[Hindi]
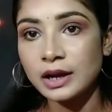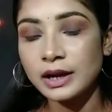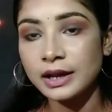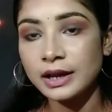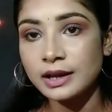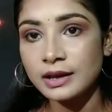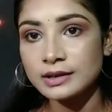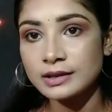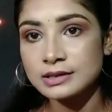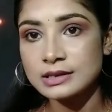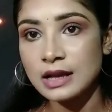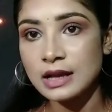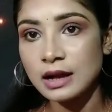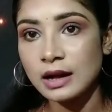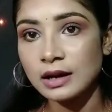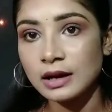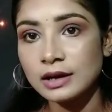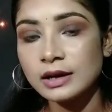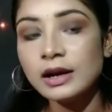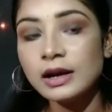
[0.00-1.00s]
कलर है इसका
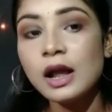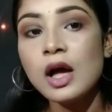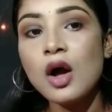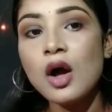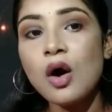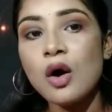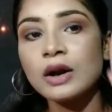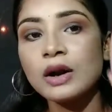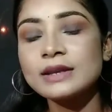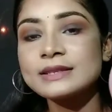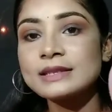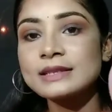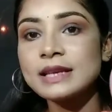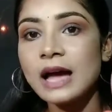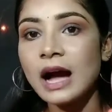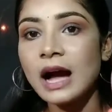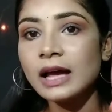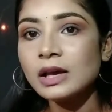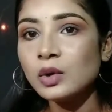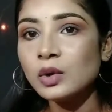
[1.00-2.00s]
कलर और इस
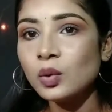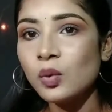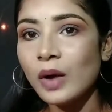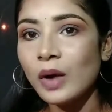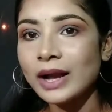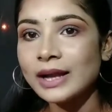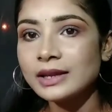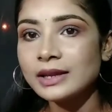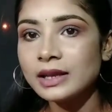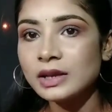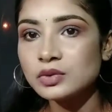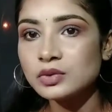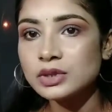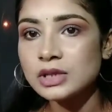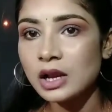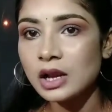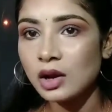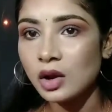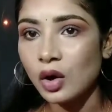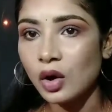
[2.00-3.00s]
आई क्वाइट
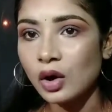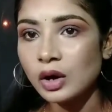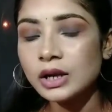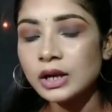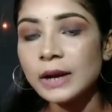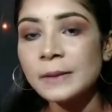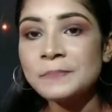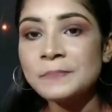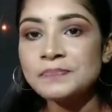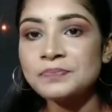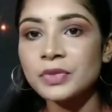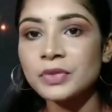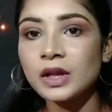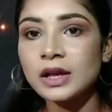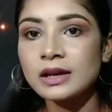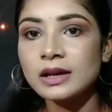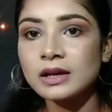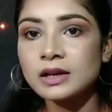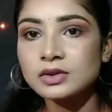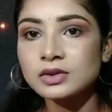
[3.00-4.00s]
यूज अ लॉट
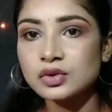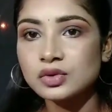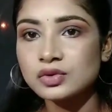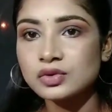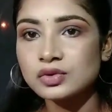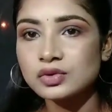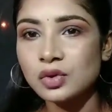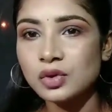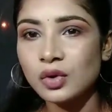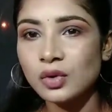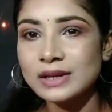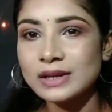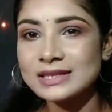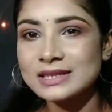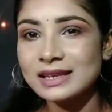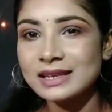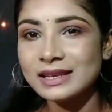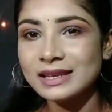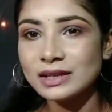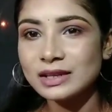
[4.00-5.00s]
तो
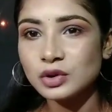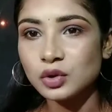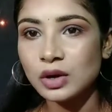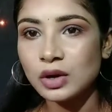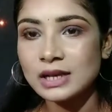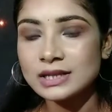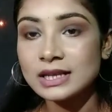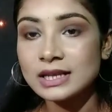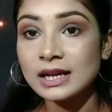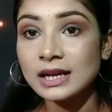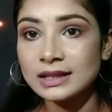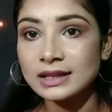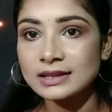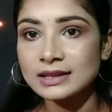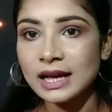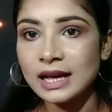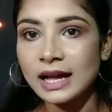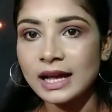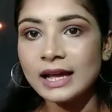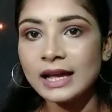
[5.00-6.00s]
इसीलिए थोड़ा सा
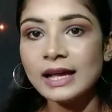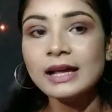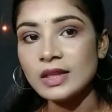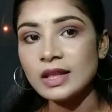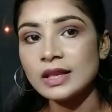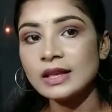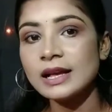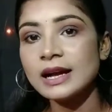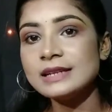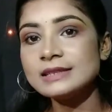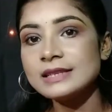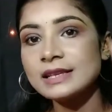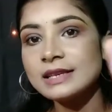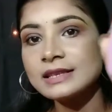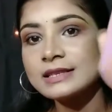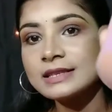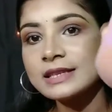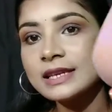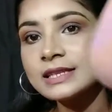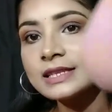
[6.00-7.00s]
गंदा है गाइज
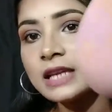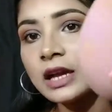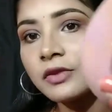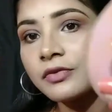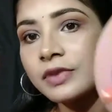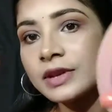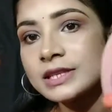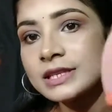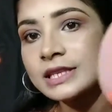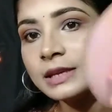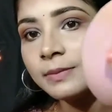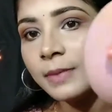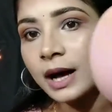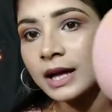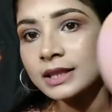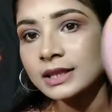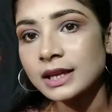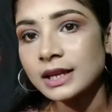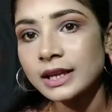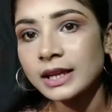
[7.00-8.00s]
इसकी सरफेस की
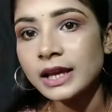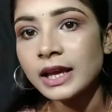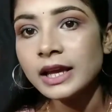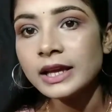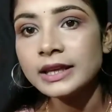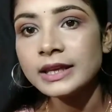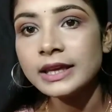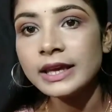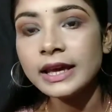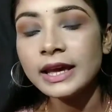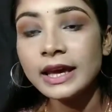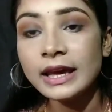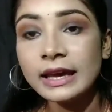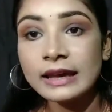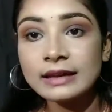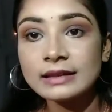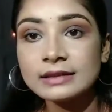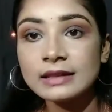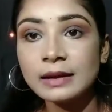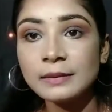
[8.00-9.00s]
बात करें ये
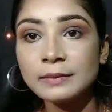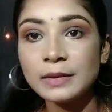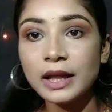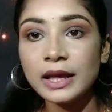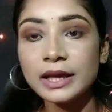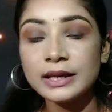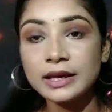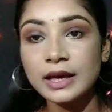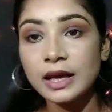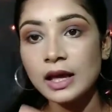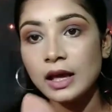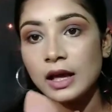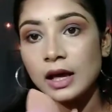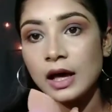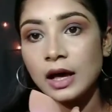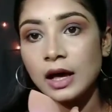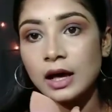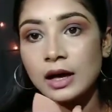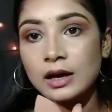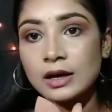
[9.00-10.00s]
एकदम लाइक like,
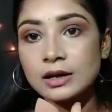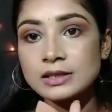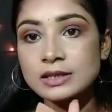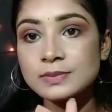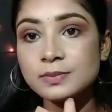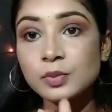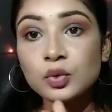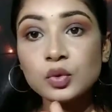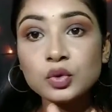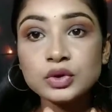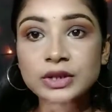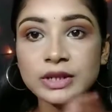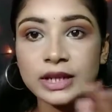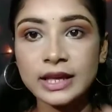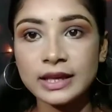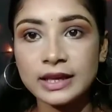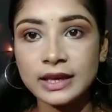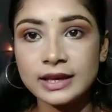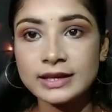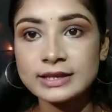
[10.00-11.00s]
स्मूथ
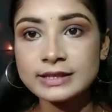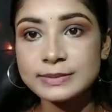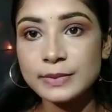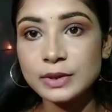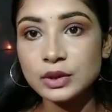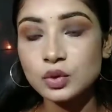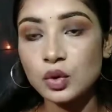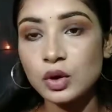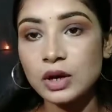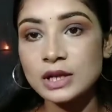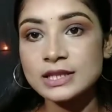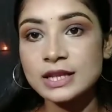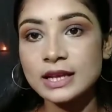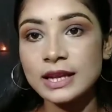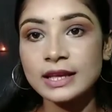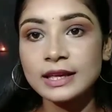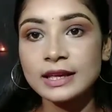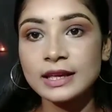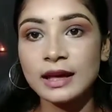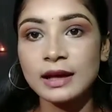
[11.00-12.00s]
नहीं है इसमें थोड़ा सा
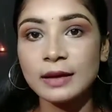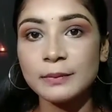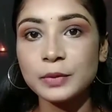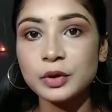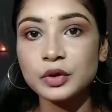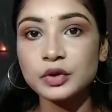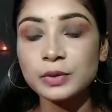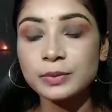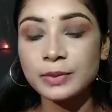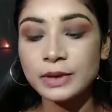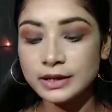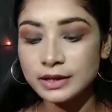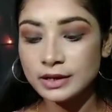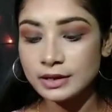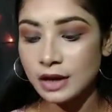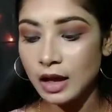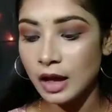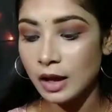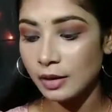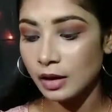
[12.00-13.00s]
लाइक ब्यूटी
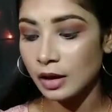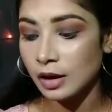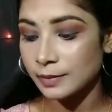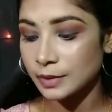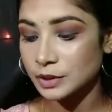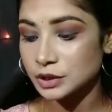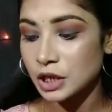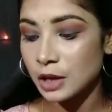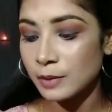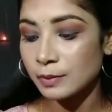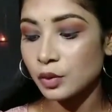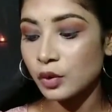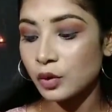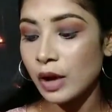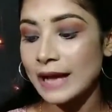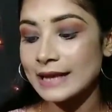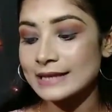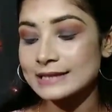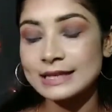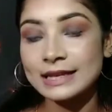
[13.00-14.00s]
ब्लेंडर हमेशा
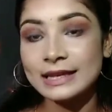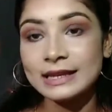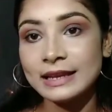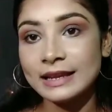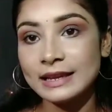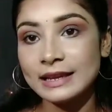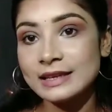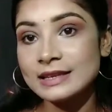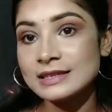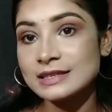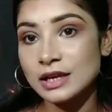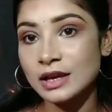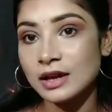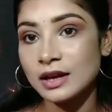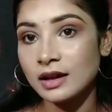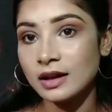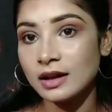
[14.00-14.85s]
हमको ऐसे ही लेने की